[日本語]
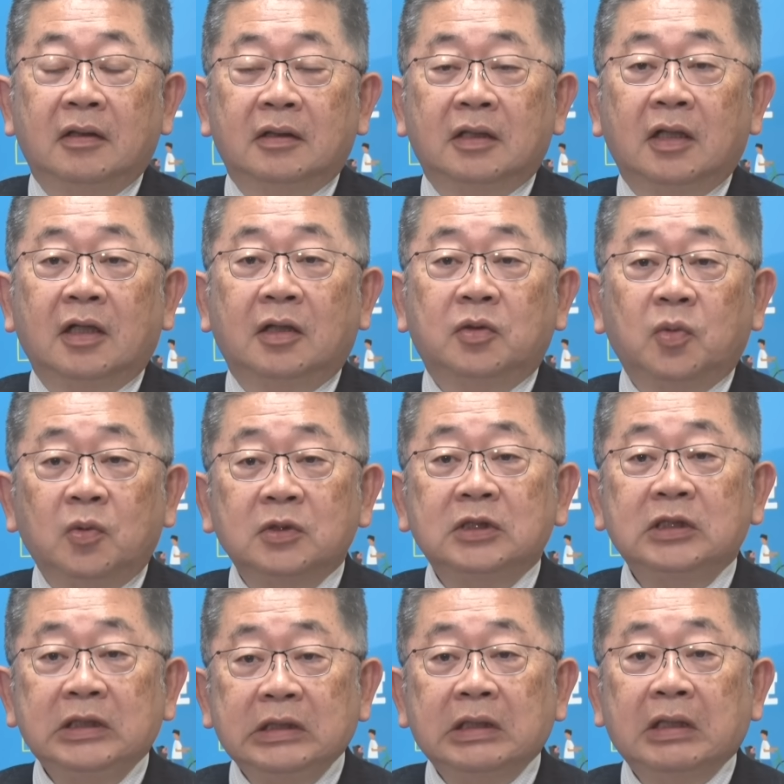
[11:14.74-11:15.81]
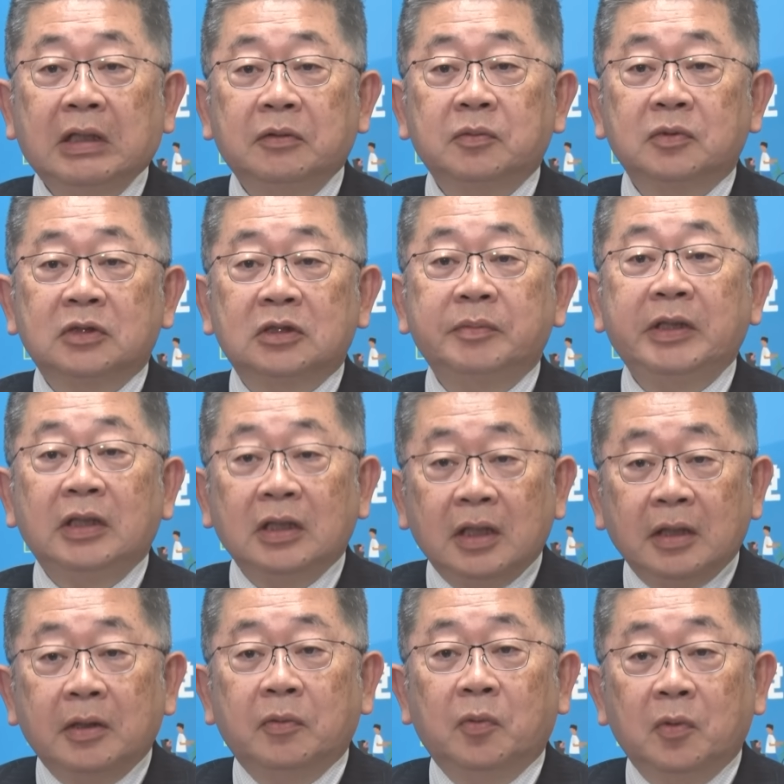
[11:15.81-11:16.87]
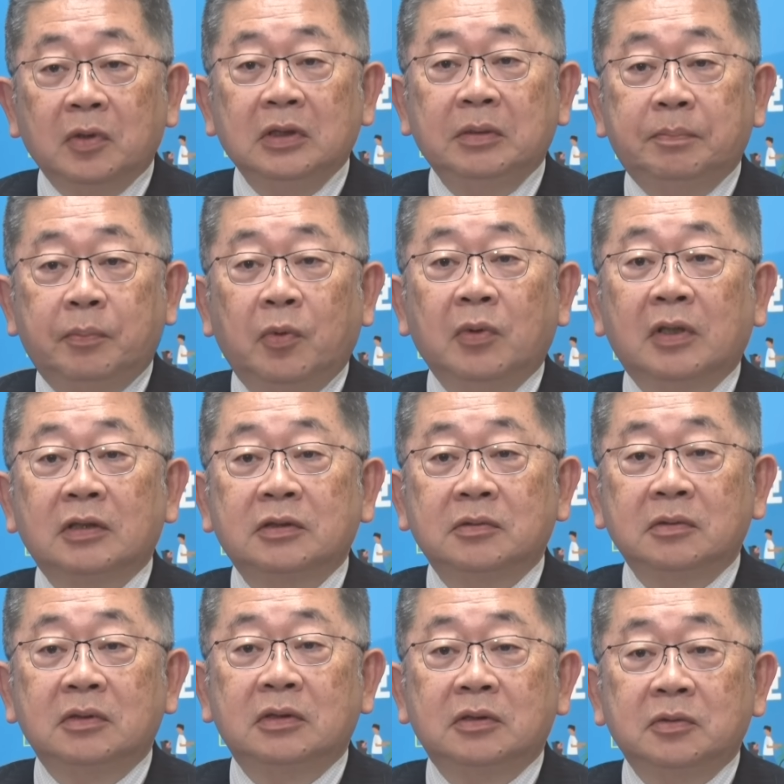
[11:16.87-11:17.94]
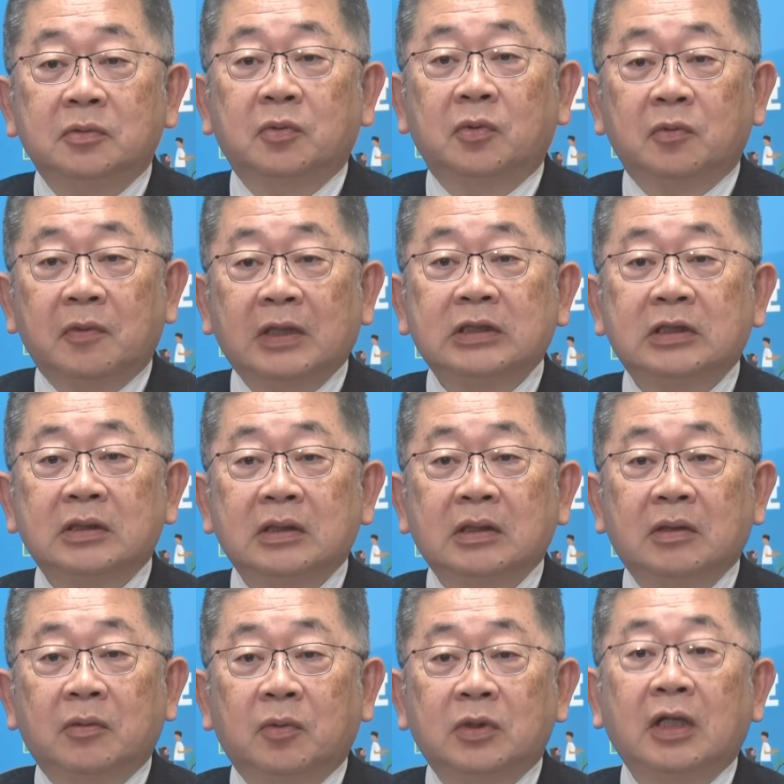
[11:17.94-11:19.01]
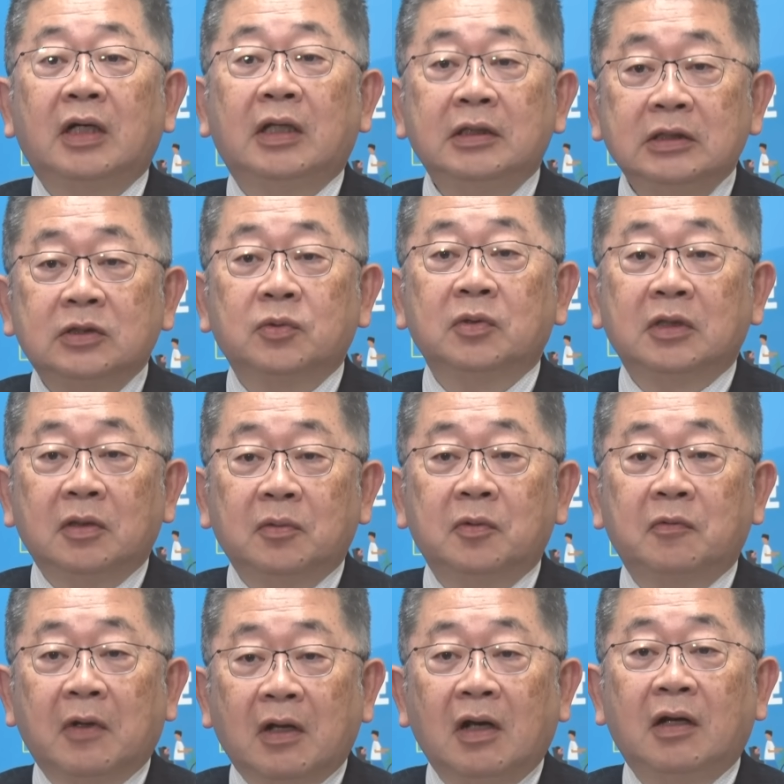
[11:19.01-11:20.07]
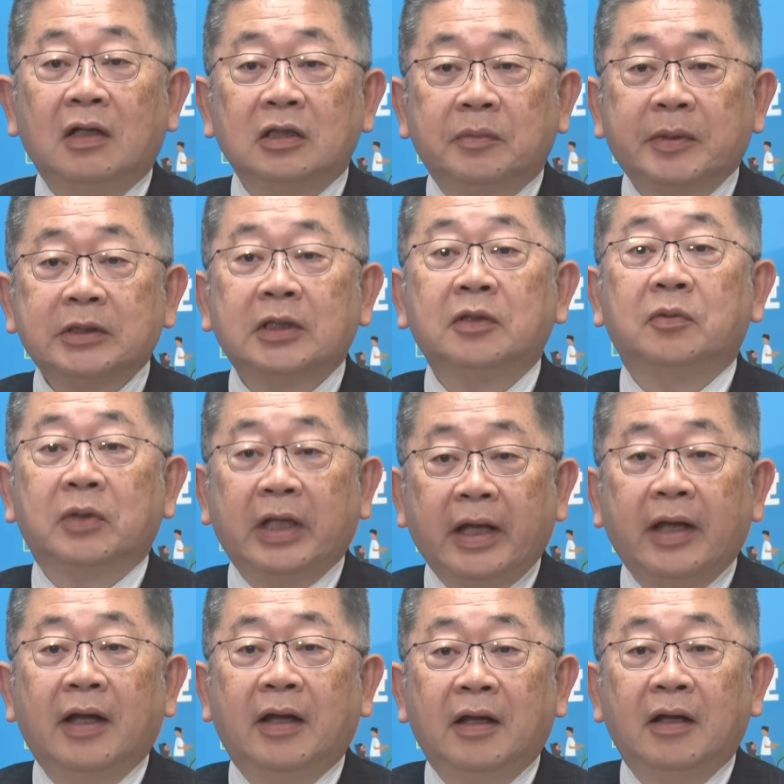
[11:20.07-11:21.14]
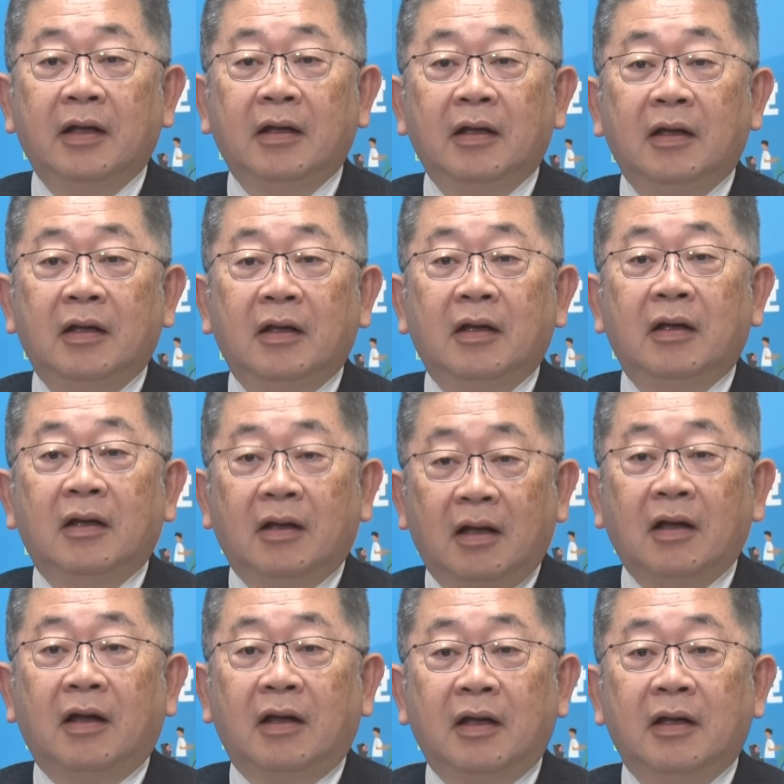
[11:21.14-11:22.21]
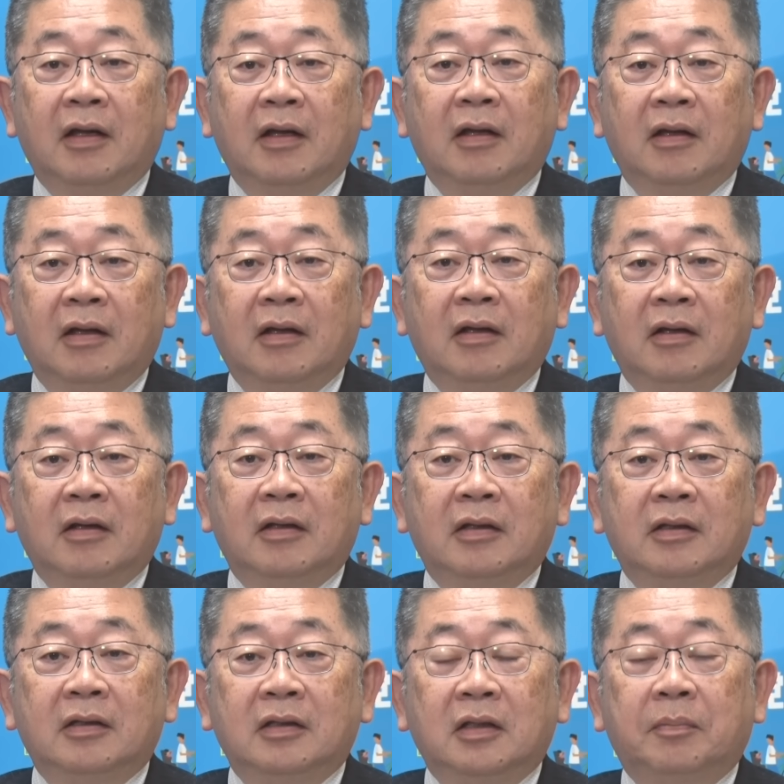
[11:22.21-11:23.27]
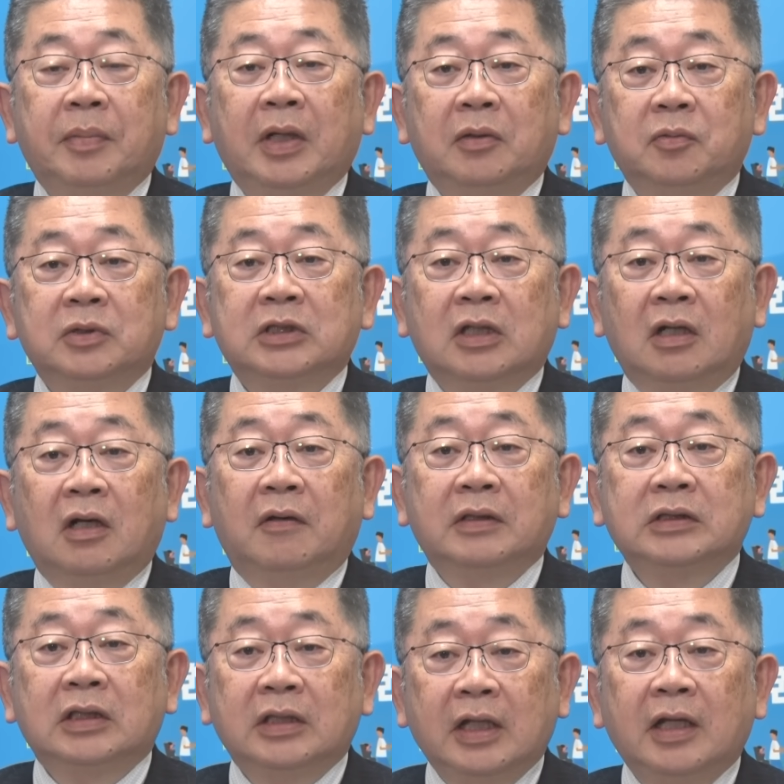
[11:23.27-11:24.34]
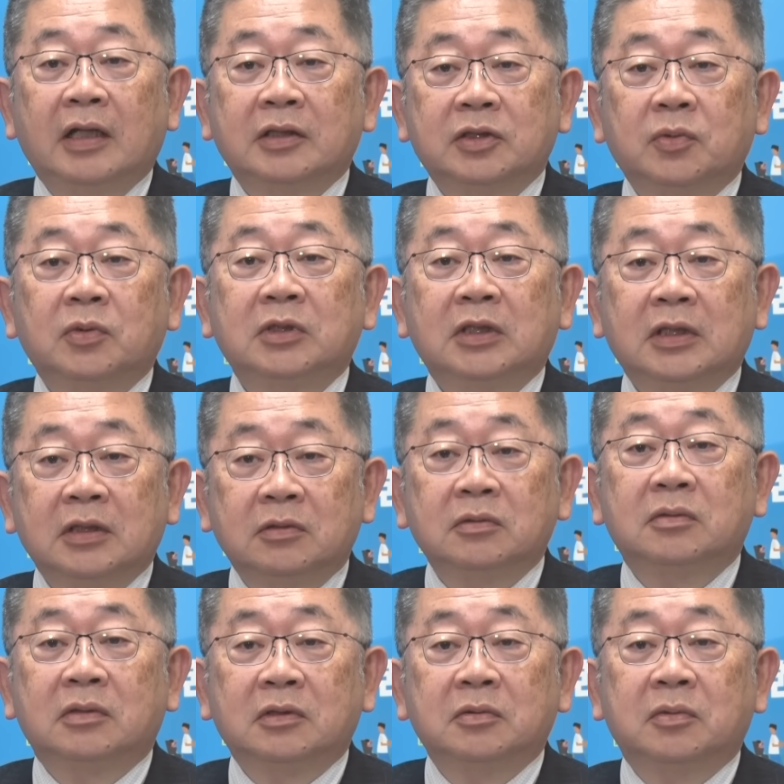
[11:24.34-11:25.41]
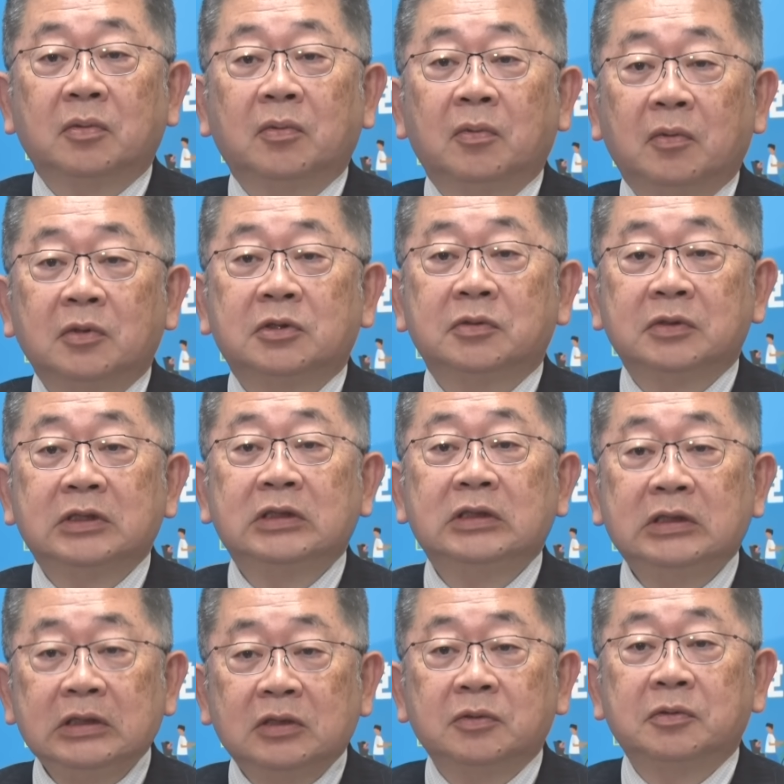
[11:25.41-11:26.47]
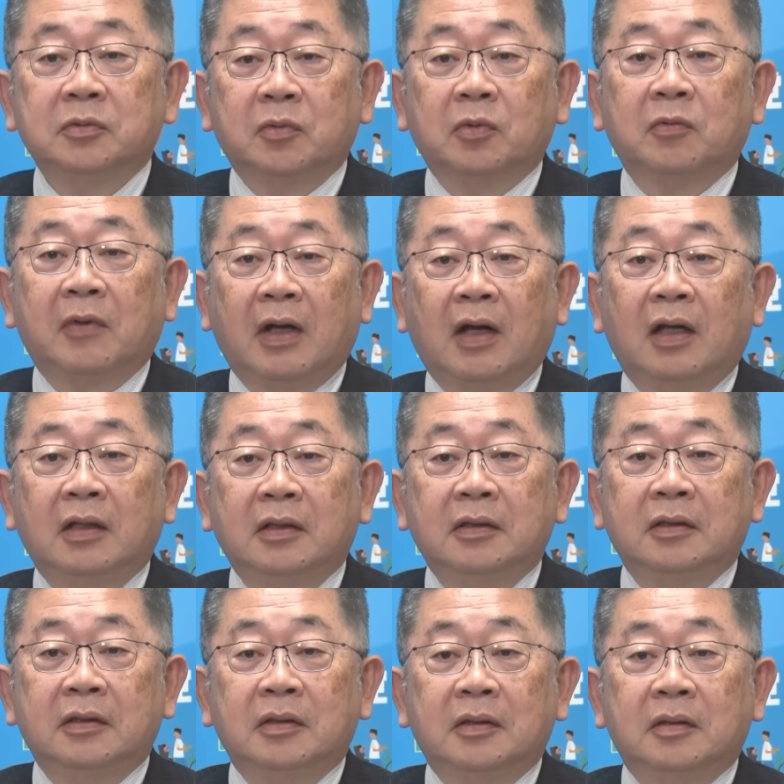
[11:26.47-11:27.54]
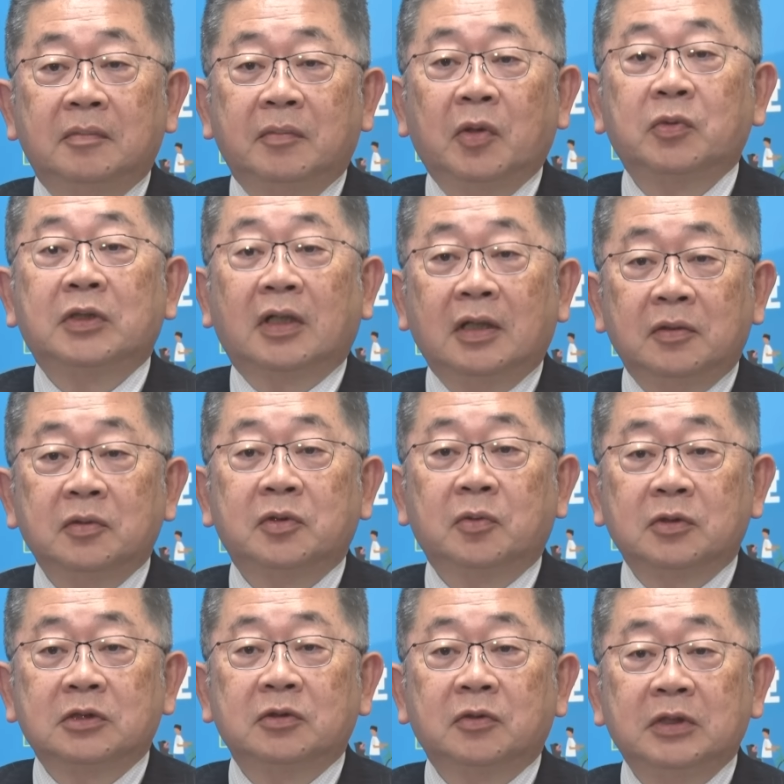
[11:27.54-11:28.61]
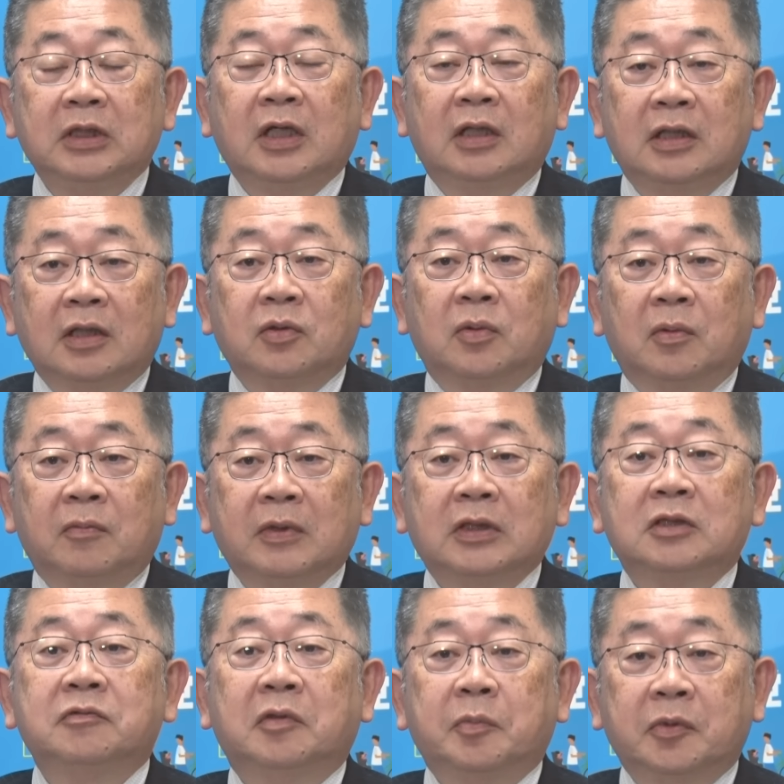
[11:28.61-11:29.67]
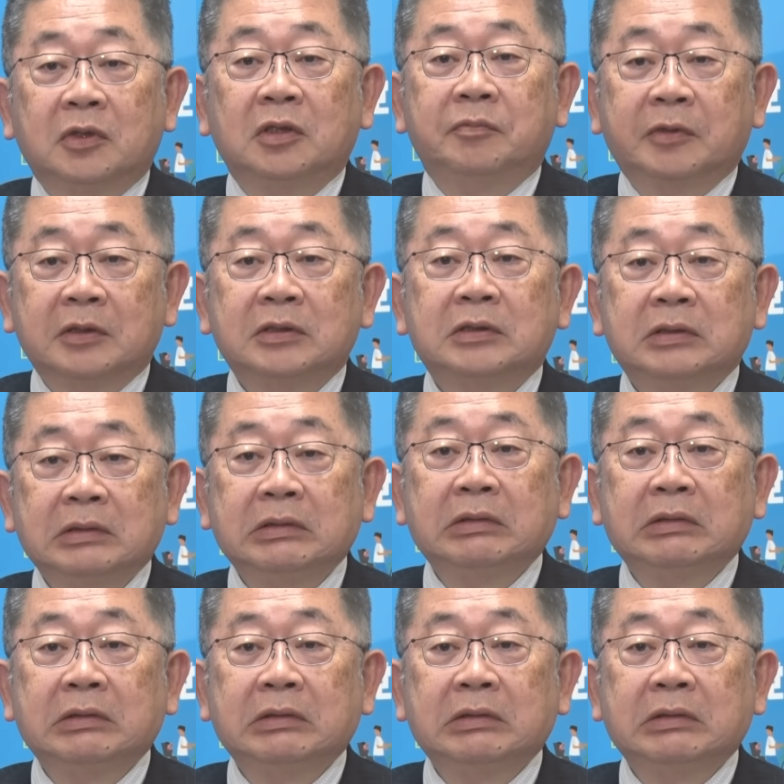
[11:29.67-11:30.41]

ただ同時に、すべてを一本化するっていうことは、お互いにそういったことは考えてませんので、はい、やっぱりあの力を合わせて勝利できるっていうところを中心にということはまあ、お互いの共通の理解だと私は思っています。